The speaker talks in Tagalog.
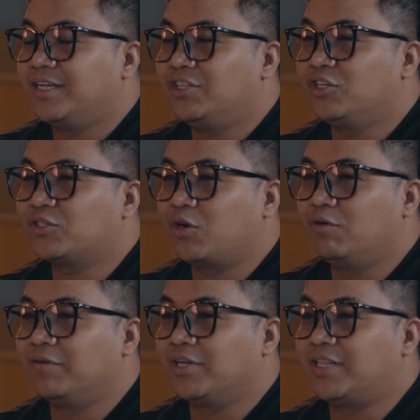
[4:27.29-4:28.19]

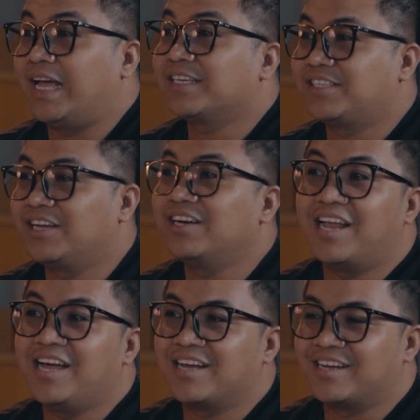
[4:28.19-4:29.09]
discovered last year
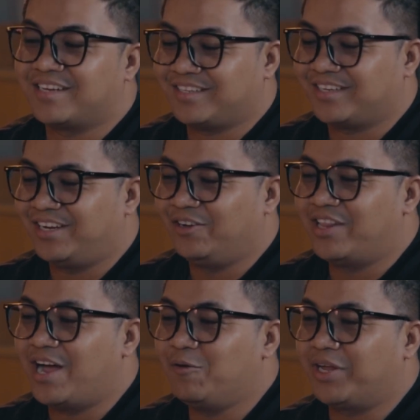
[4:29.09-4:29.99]
lang
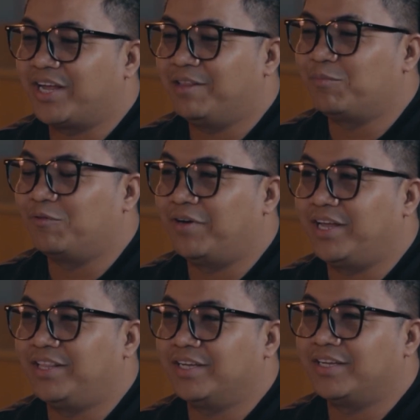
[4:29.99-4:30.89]
on how we can
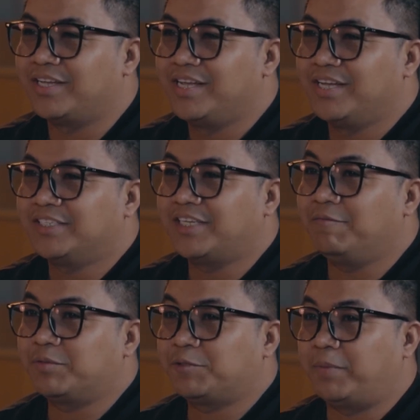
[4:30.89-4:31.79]
provide a
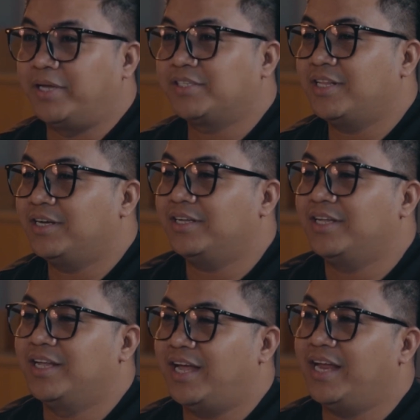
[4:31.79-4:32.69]
safe space na
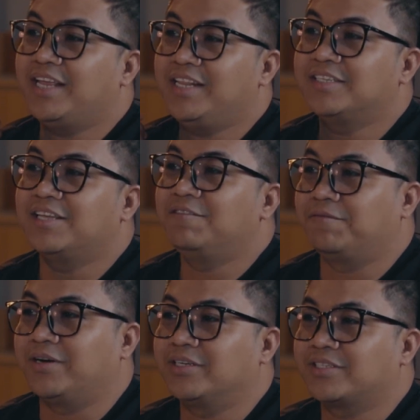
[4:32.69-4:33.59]
I can listen
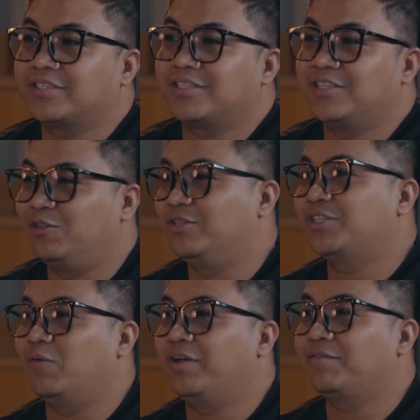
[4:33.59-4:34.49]
first dun
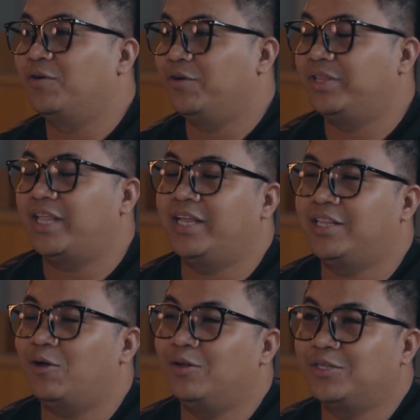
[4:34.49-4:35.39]
sa wife ko
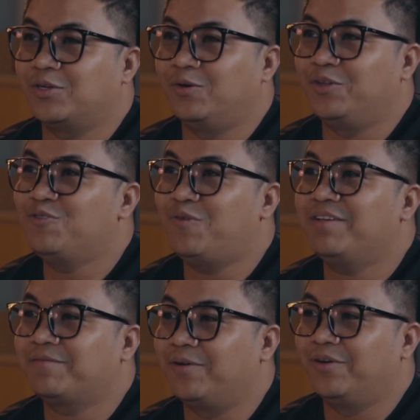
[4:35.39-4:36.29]
and also yung
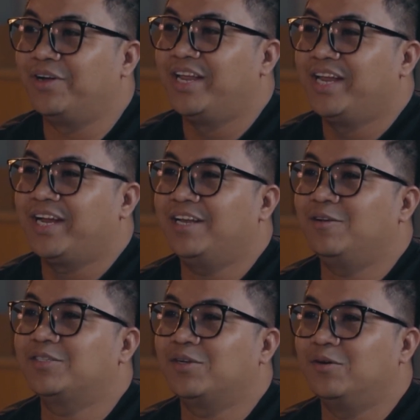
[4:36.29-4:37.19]
wife ko can
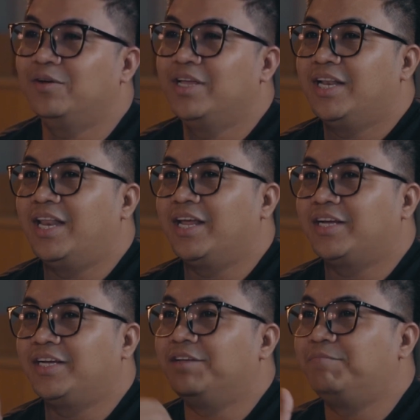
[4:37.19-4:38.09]
also
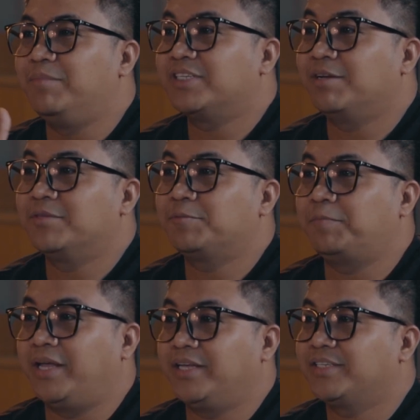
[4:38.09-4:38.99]
like give me some
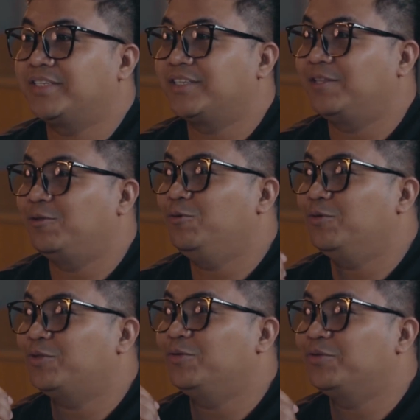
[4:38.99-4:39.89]
space
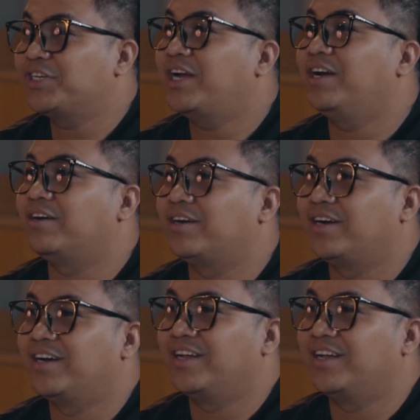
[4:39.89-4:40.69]
to to share